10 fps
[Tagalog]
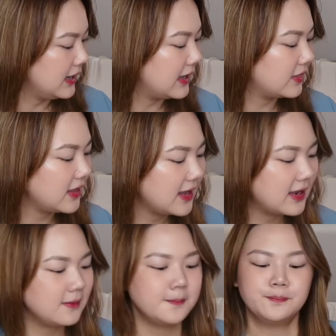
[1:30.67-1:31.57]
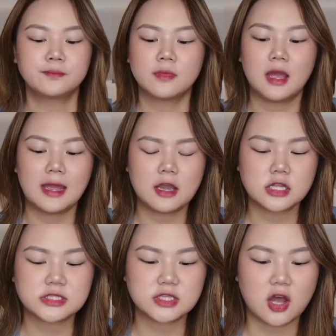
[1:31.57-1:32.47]
And then, I
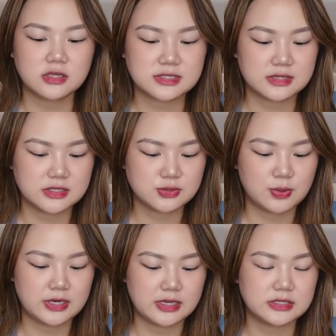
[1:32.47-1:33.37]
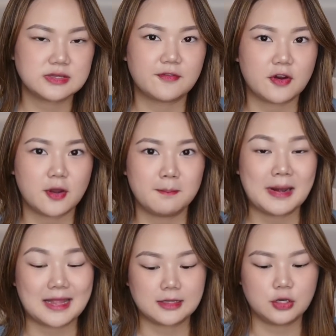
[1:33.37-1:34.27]
got socks. This one is from
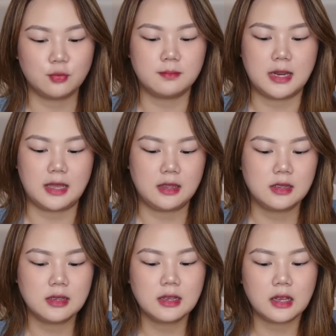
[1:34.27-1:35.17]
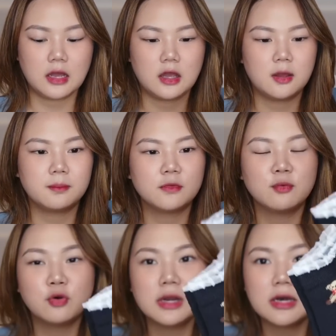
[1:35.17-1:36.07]
Platinum na. Um,
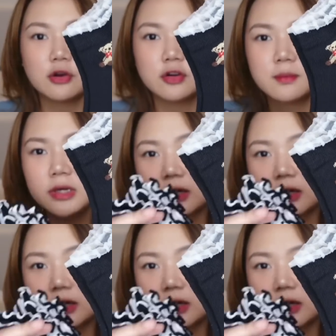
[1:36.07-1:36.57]
kumuha lang ako ng mga